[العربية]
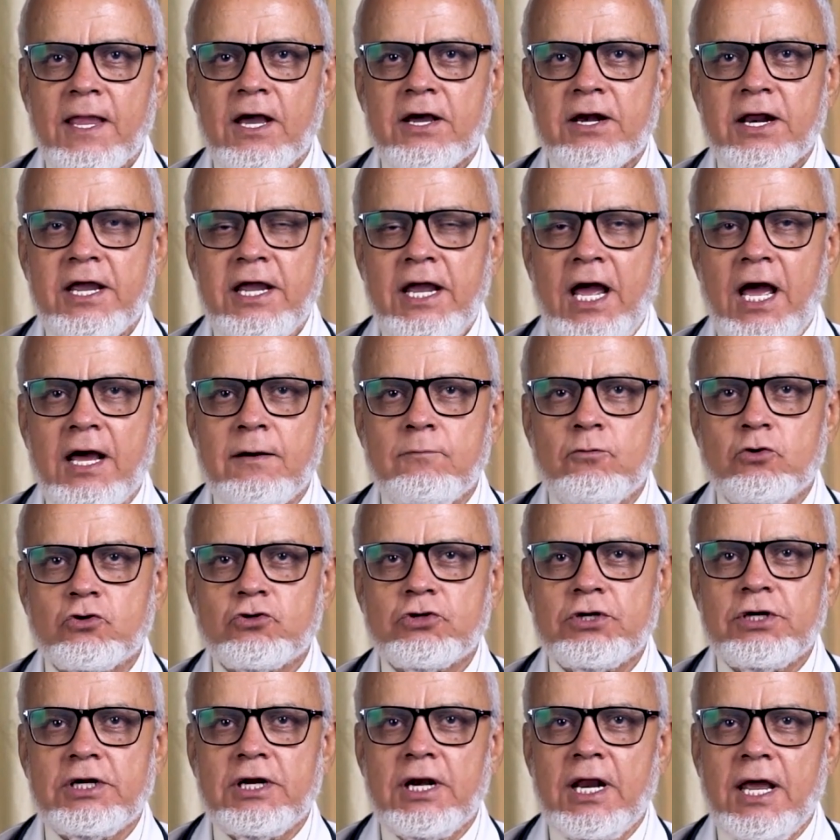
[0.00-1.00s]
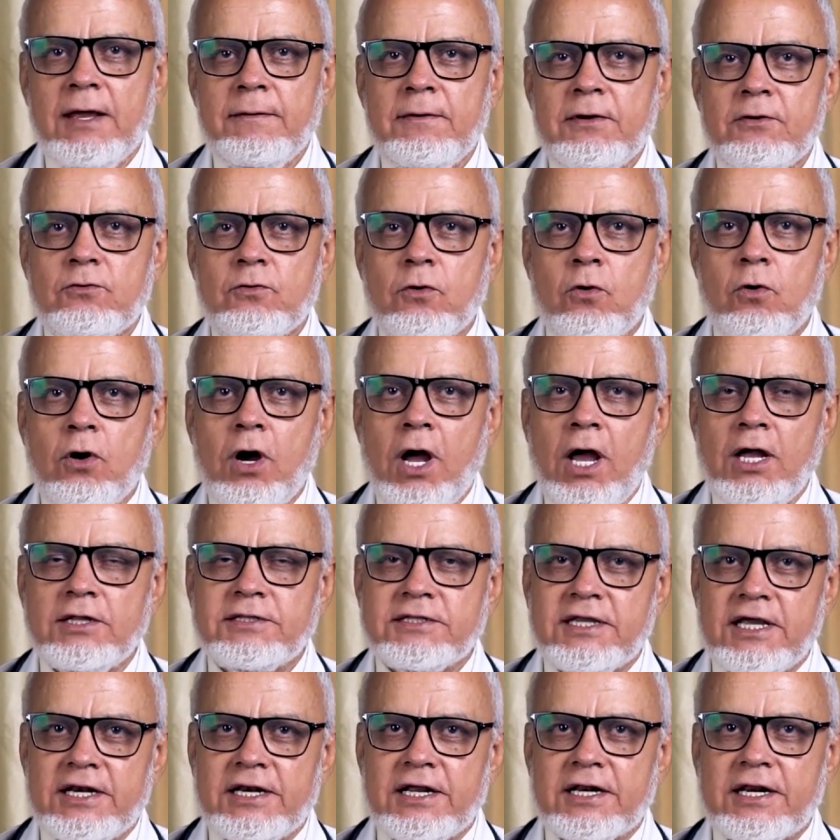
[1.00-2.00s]
رايح على البطين الايمن وواحد
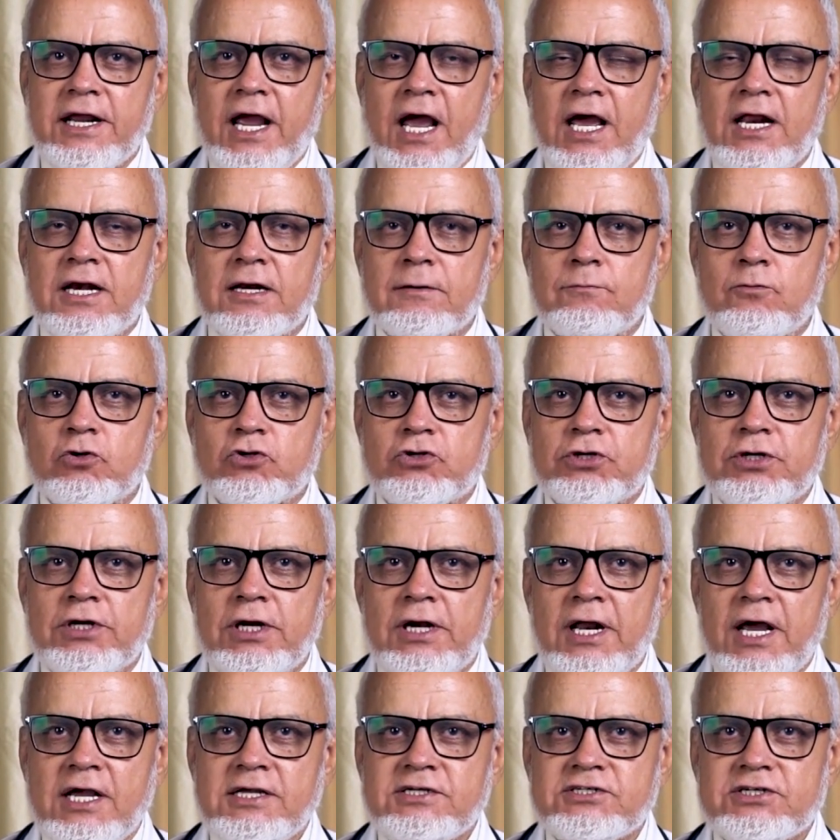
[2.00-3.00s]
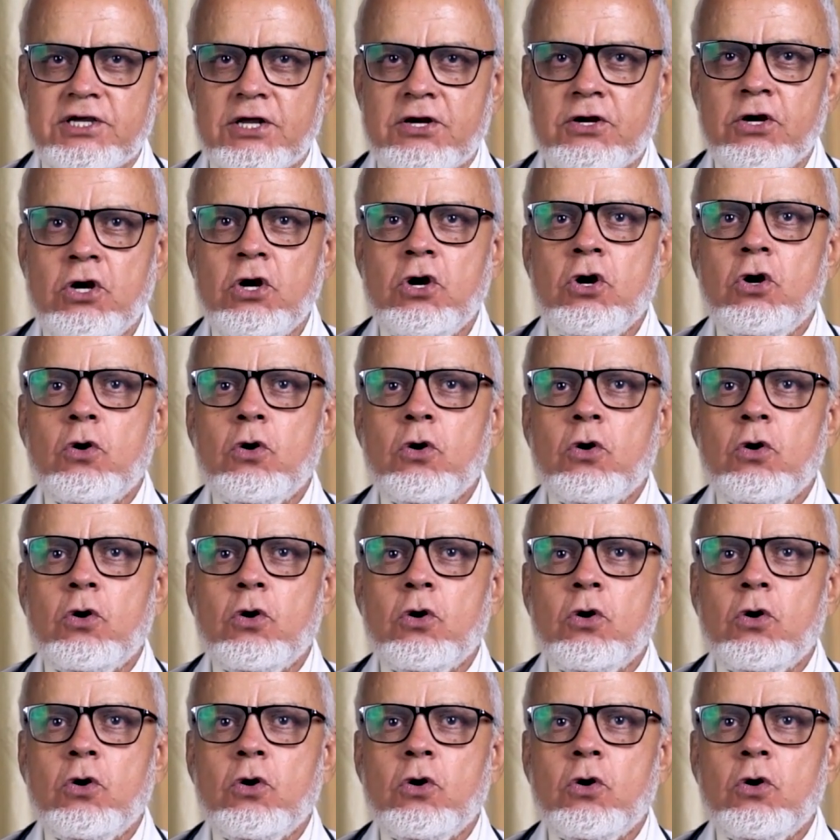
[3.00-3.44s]
تاني رايح على البطين الايسر